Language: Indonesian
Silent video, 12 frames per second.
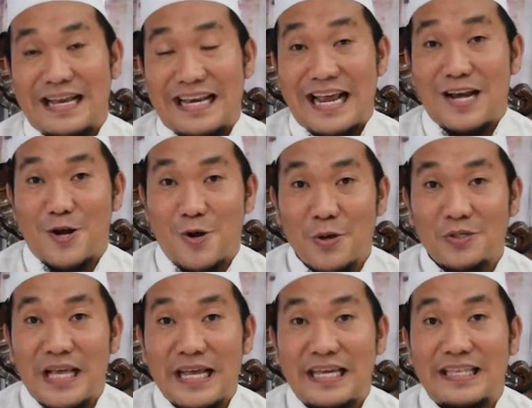Dan
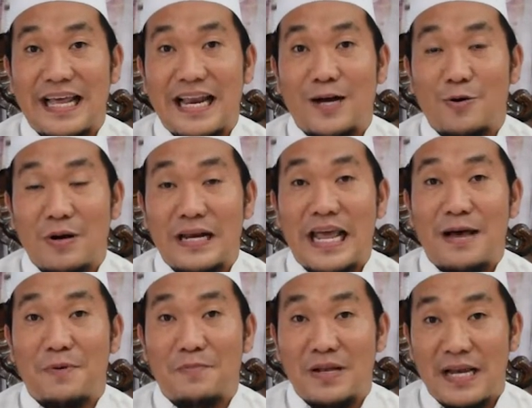dosa yang kita lakukan yang
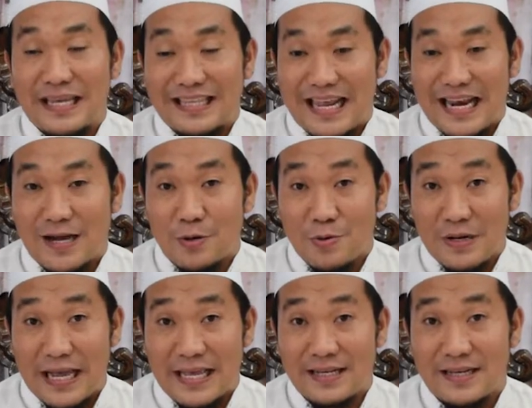apabila kita
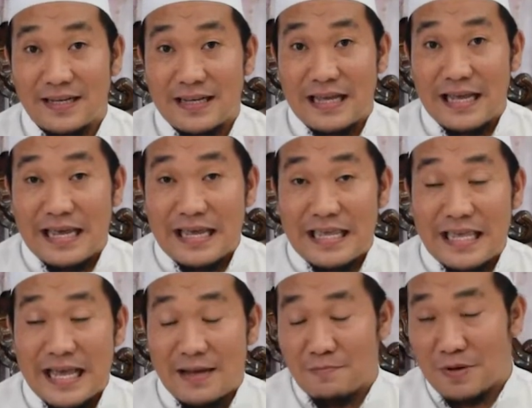lakukan
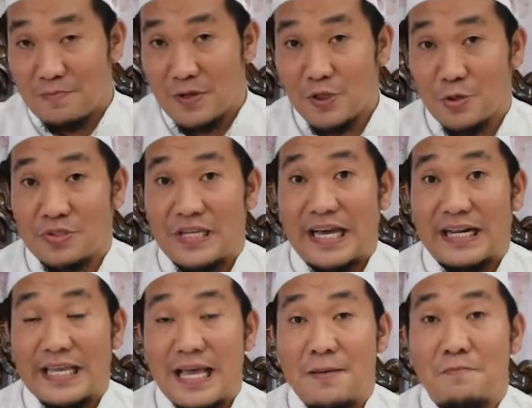yang berbentuk
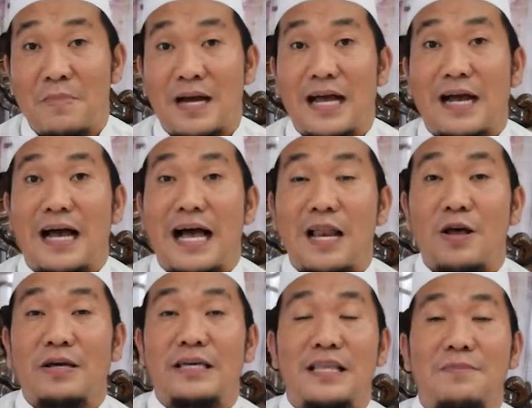jariah, maka
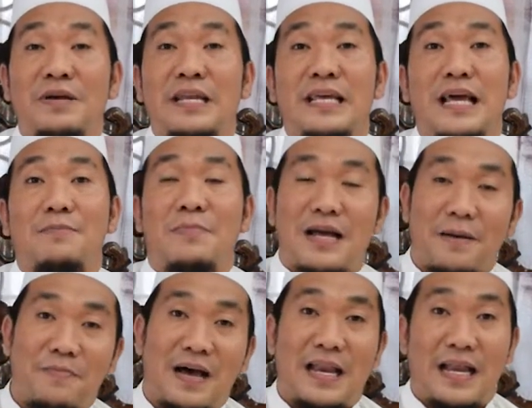kalau kita meninggal maka
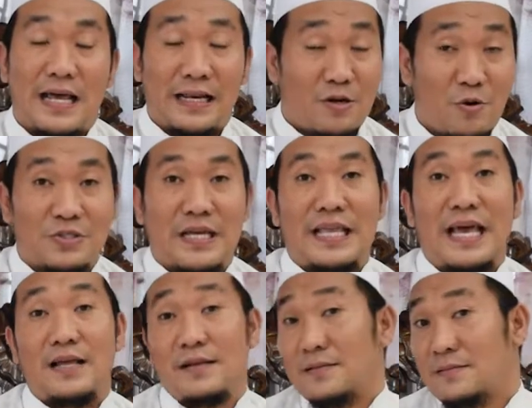pahala dosanya
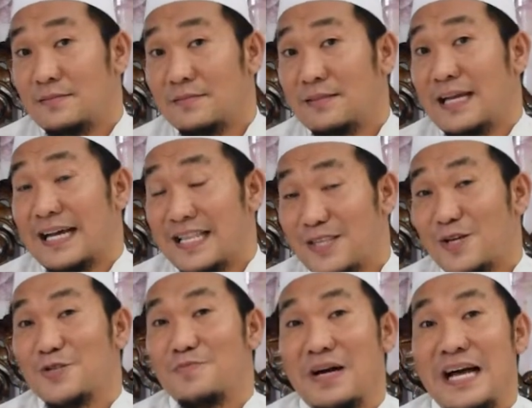akan
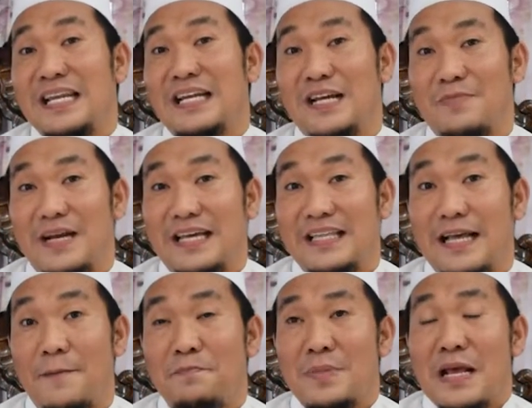terus mengalir kepada kita.
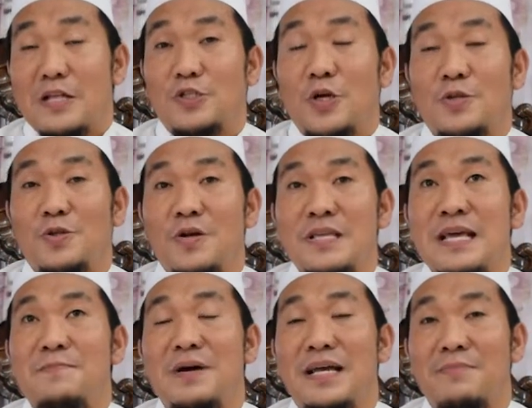
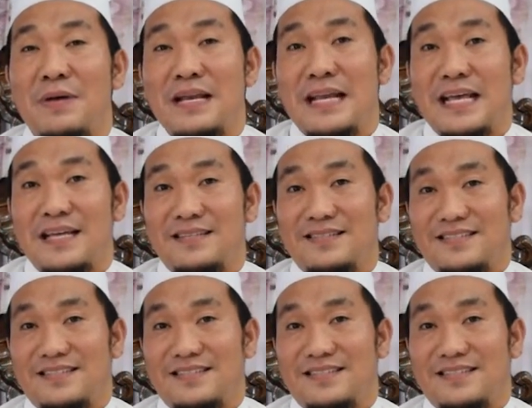Contohnya bagaimana?